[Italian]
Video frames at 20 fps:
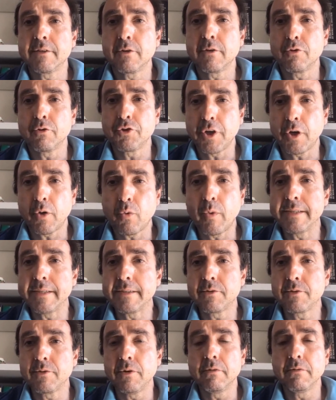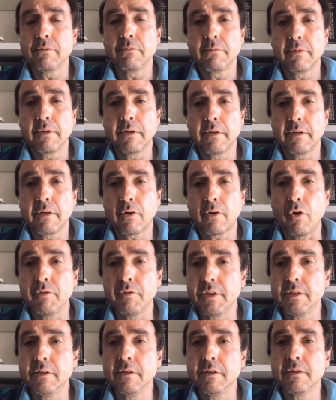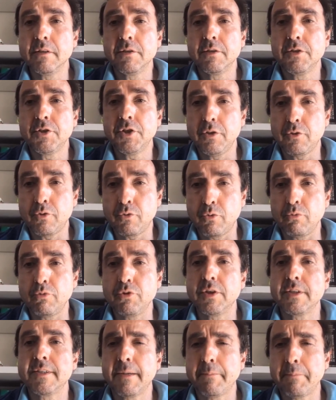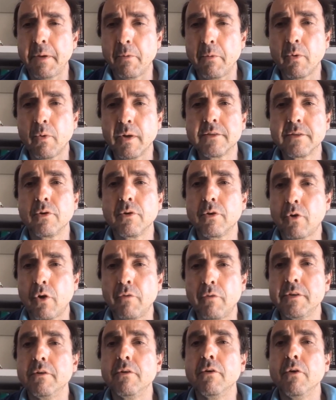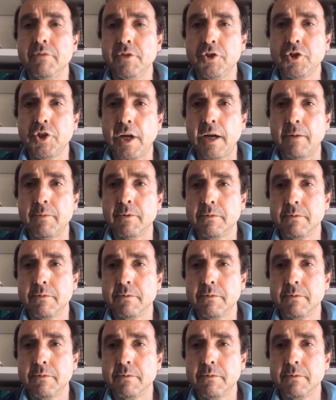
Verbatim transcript: Se non c'è questo, il Covid ci distrugge. Se abbiamo questo, il Covid lo vinciamo.